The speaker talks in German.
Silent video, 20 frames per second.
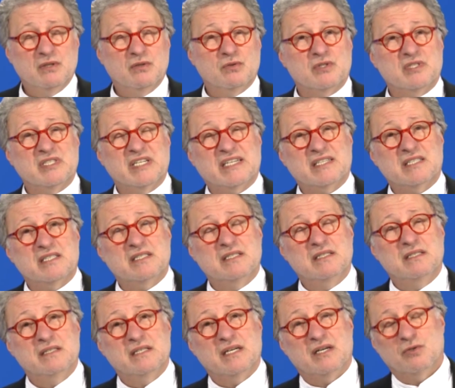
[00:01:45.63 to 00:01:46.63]
und 6.
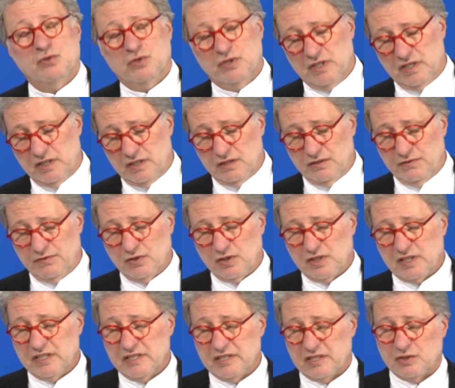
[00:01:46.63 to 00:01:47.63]
Jahrhundert vor
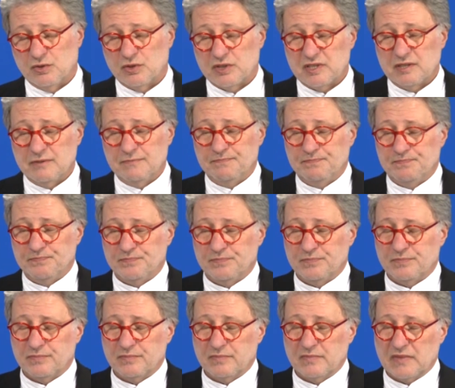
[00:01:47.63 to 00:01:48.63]
Christus.
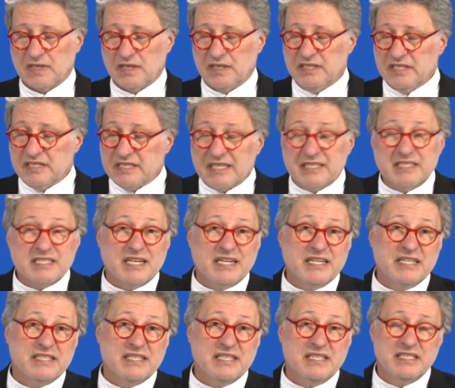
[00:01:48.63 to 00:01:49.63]
In dieser
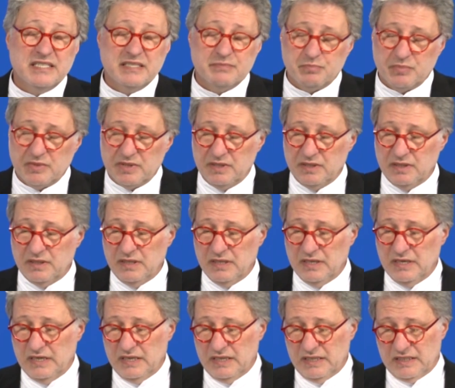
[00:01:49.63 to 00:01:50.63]
Zeit erlebten
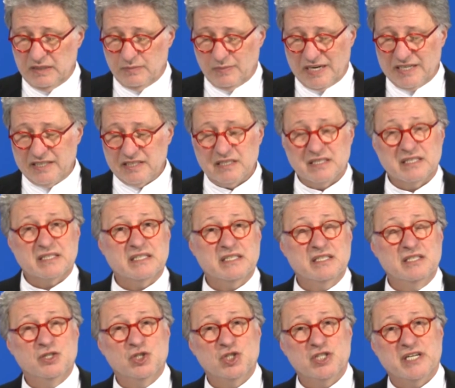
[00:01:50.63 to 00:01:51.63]
die meisten
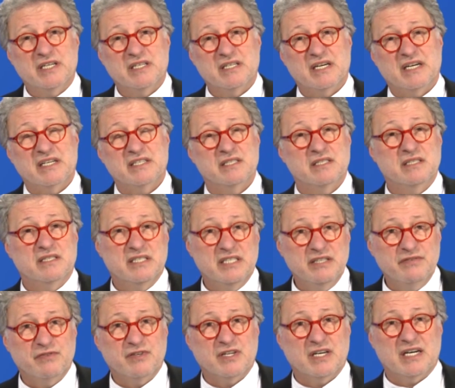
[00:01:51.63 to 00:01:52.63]
Griechenstädte einen
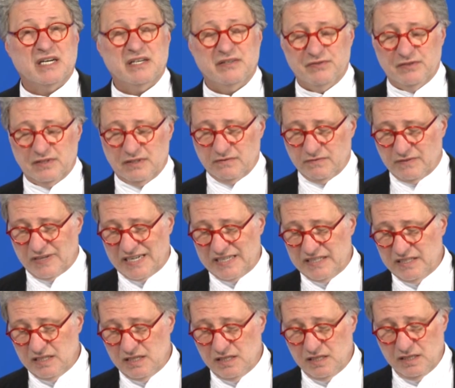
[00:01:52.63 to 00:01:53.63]
tiefgreifenden
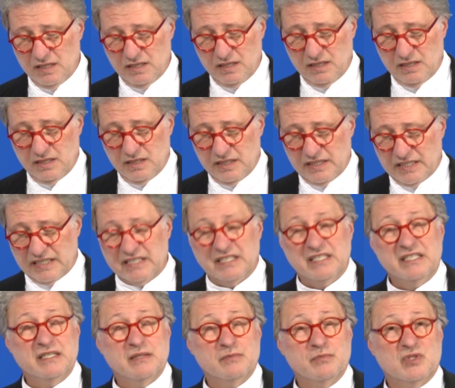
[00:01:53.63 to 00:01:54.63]
Wandel, denn
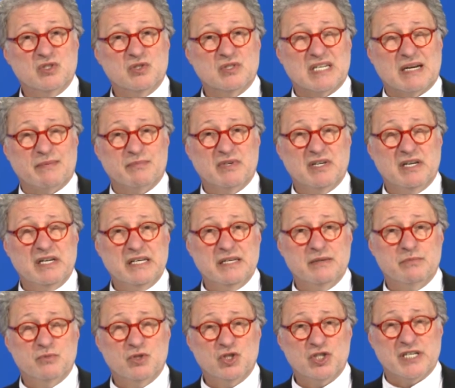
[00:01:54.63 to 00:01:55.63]
in ihrem
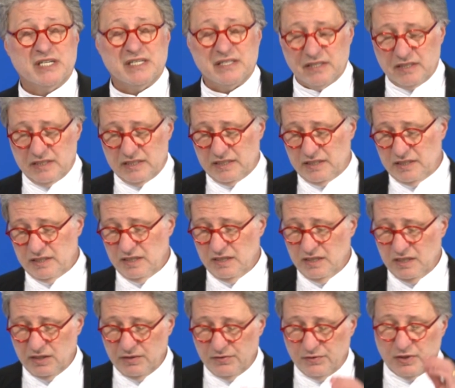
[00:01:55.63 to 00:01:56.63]
Zusammenleben stellten sich
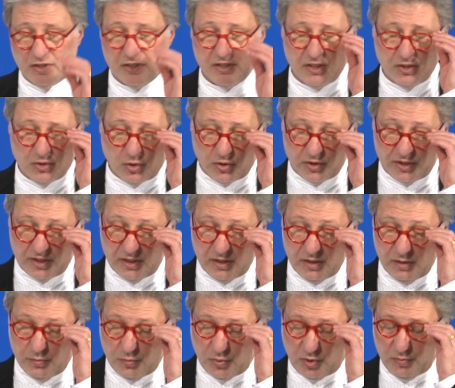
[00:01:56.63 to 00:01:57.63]
völlig neue
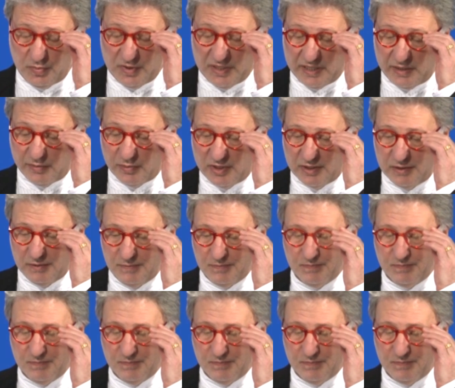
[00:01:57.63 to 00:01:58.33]
Probleme.